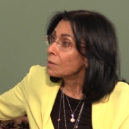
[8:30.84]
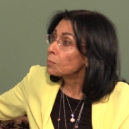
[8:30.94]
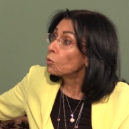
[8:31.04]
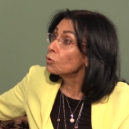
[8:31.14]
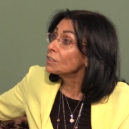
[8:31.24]
ve
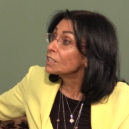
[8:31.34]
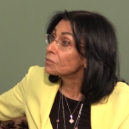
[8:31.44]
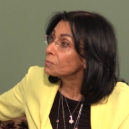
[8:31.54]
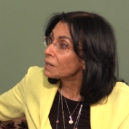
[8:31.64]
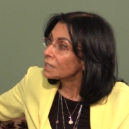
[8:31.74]

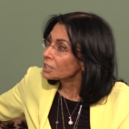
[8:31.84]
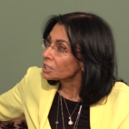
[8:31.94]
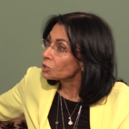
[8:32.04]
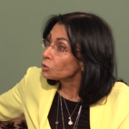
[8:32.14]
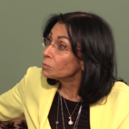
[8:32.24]
pozitif
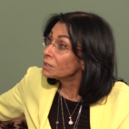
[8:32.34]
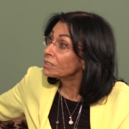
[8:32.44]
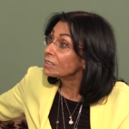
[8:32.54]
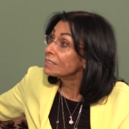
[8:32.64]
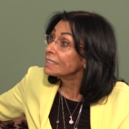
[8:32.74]
bakış,
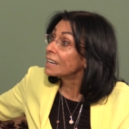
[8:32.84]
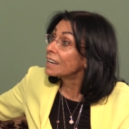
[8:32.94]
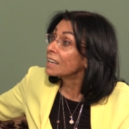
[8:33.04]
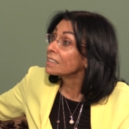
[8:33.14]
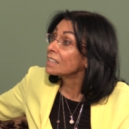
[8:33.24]
ümitsizliği Hı.
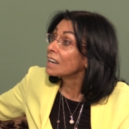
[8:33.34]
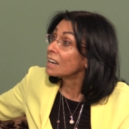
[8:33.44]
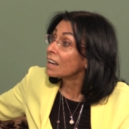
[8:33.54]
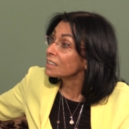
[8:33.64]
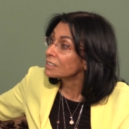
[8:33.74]

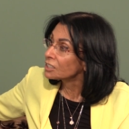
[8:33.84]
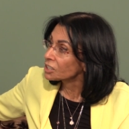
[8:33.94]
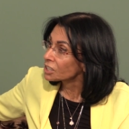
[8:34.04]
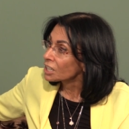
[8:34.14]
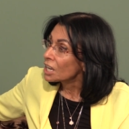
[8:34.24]
hayattan
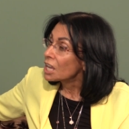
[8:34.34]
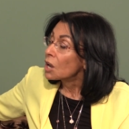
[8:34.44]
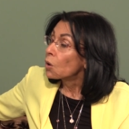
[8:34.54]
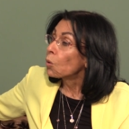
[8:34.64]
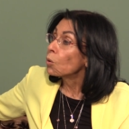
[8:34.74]
kaldırış
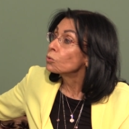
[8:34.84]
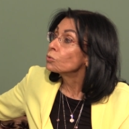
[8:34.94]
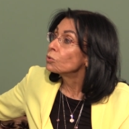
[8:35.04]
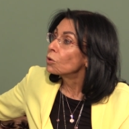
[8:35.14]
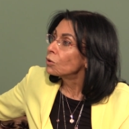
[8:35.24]
evet.
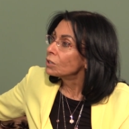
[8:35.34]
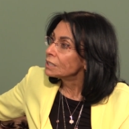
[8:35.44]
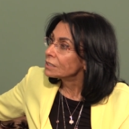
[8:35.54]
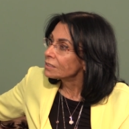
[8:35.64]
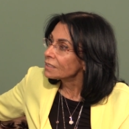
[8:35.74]
olduğunu
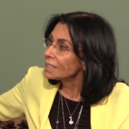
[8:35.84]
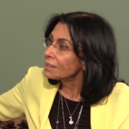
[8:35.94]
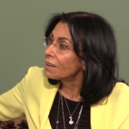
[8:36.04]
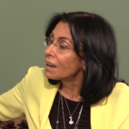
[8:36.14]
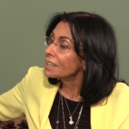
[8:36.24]
öğrenirse
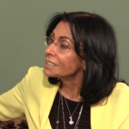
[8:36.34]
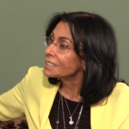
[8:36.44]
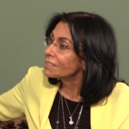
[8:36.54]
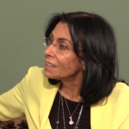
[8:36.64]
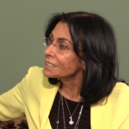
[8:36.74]

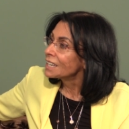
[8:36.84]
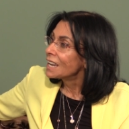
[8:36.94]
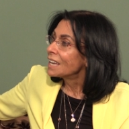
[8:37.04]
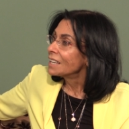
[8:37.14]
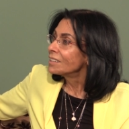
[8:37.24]
yavaş yavaş
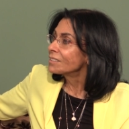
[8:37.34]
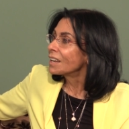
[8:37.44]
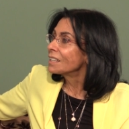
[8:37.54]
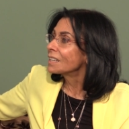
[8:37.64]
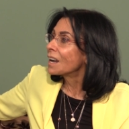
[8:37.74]

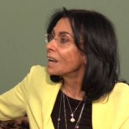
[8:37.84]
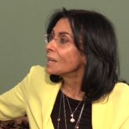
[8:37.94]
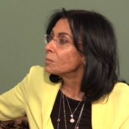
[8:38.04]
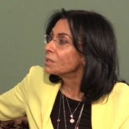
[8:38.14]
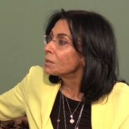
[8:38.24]
insanlık
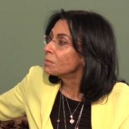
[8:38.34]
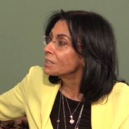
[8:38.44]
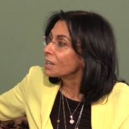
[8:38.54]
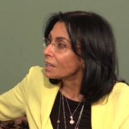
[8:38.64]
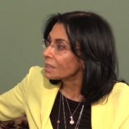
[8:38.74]
aleminde
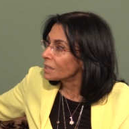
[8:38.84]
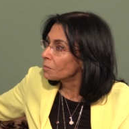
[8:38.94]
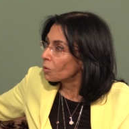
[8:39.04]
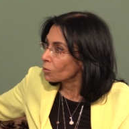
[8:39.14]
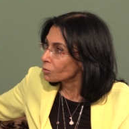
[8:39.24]
bir
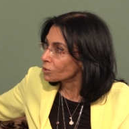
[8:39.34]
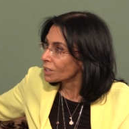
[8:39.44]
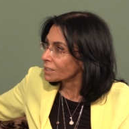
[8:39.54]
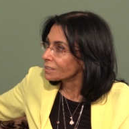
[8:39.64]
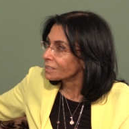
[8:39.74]
rahatlama
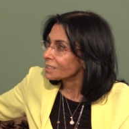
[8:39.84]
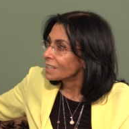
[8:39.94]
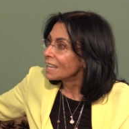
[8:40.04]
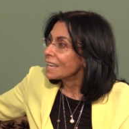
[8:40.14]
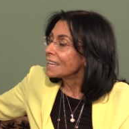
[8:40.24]
olacaktır.
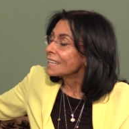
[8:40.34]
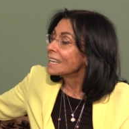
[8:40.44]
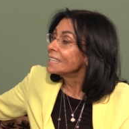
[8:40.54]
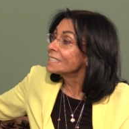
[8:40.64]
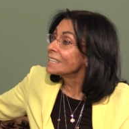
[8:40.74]
Evet.
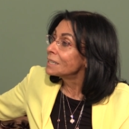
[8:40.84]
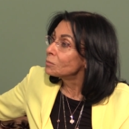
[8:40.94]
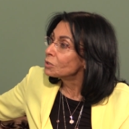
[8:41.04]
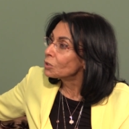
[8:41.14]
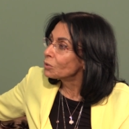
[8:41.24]

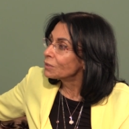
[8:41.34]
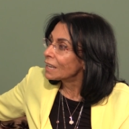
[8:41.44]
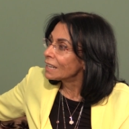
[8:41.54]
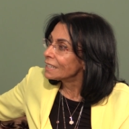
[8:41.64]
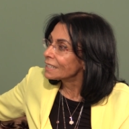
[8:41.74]
Gençlerimizi
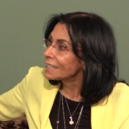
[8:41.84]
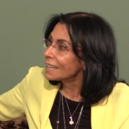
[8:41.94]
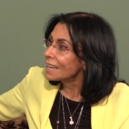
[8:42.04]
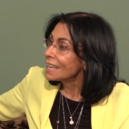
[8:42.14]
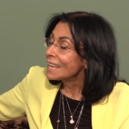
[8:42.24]

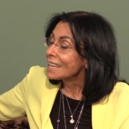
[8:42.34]
özellikle